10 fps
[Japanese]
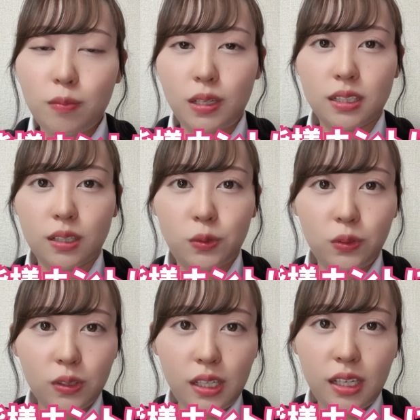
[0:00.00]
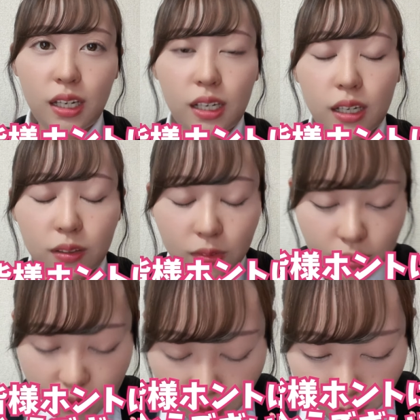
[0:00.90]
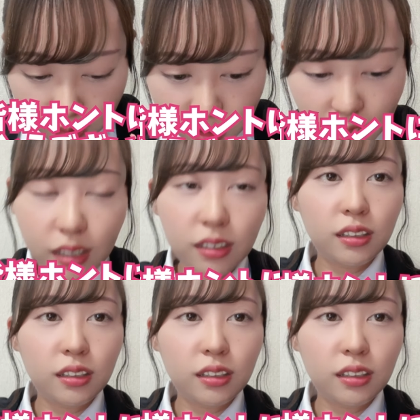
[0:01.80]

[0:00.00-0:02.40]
皆さん本当にありがとうございました